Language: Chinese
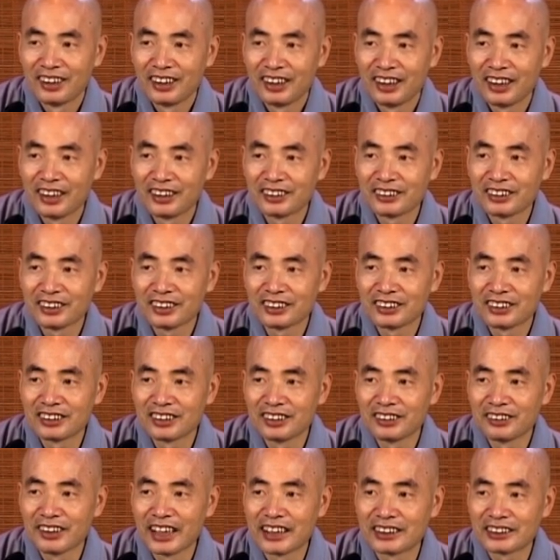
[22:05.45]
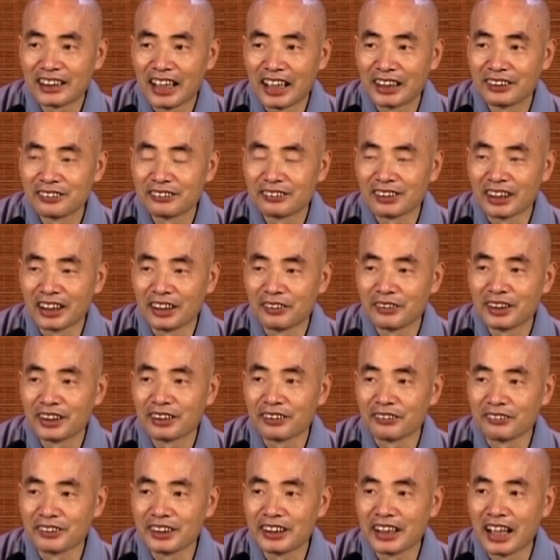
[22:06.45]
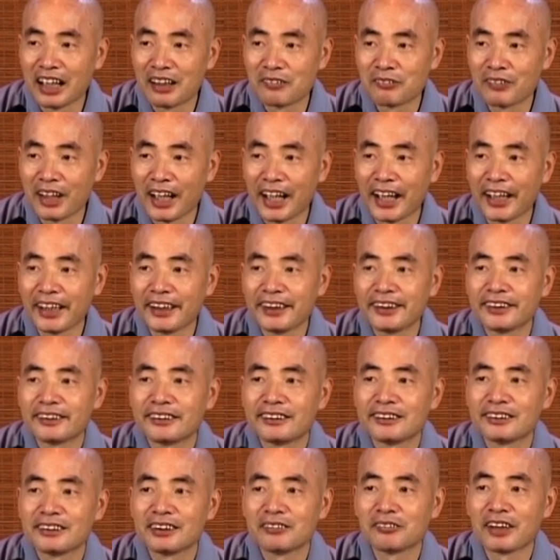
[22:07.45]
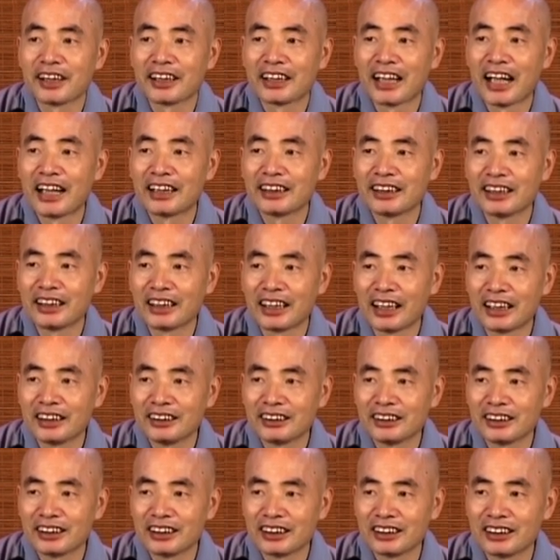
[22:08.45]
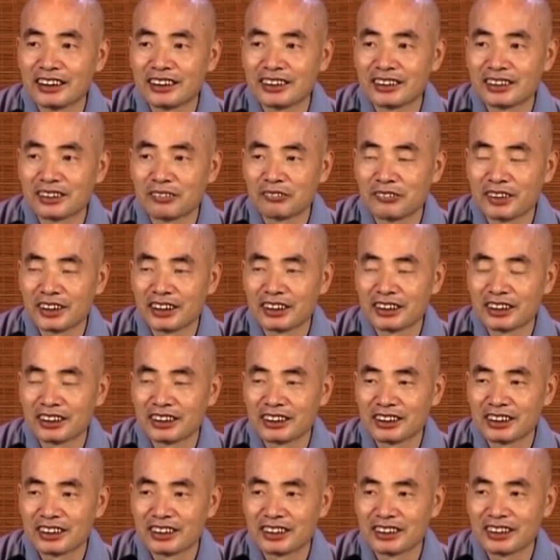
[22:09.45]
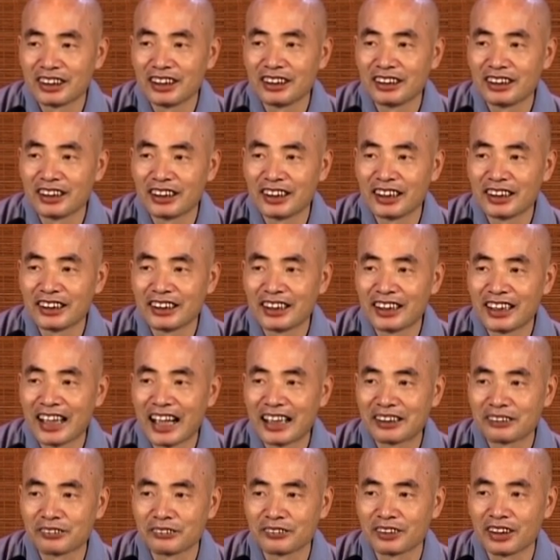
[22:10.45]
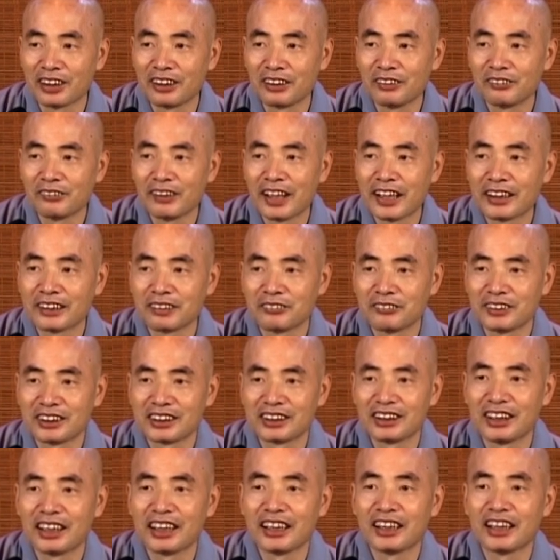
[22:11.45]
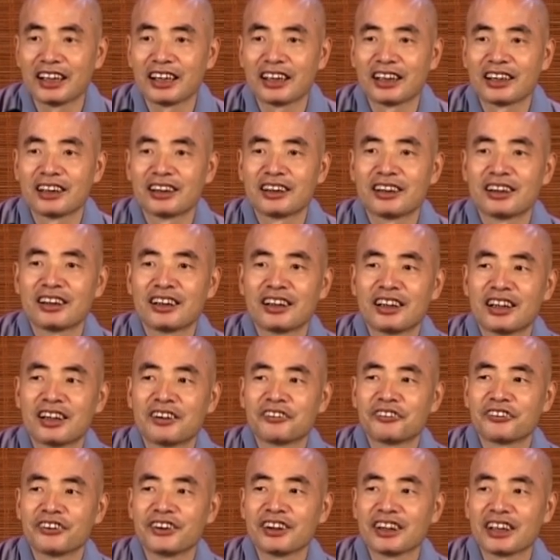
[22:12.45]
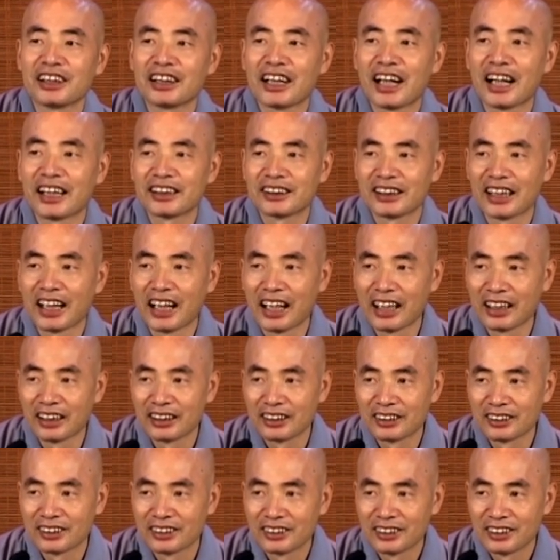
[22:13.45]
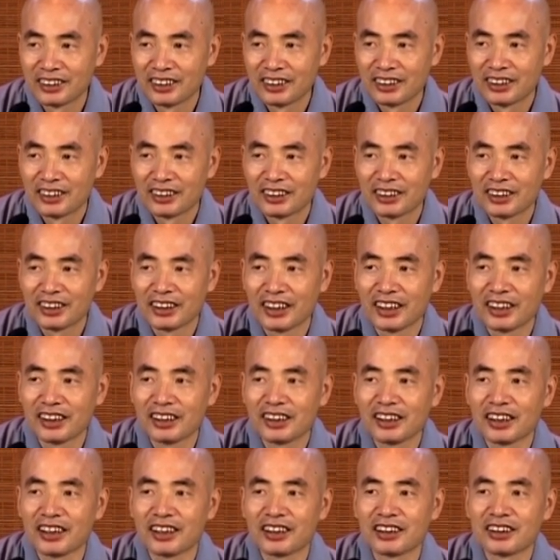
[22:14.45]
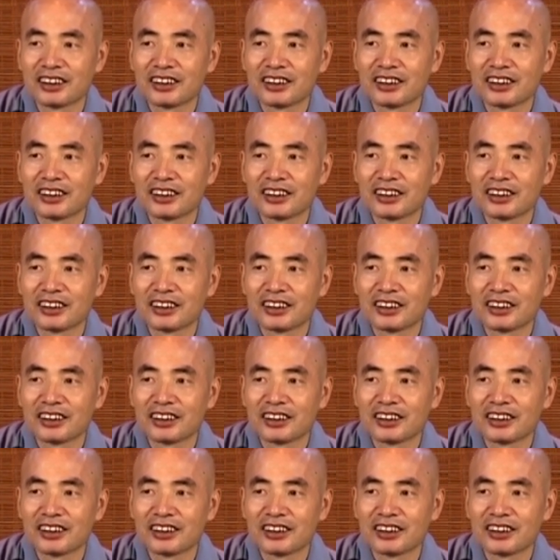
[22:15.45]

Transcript: 然后这个时候啊，禅住可能会同意安排，会把大殿啊一些什么剩的那些蜡烛头啊什么之类的分给大家点一点，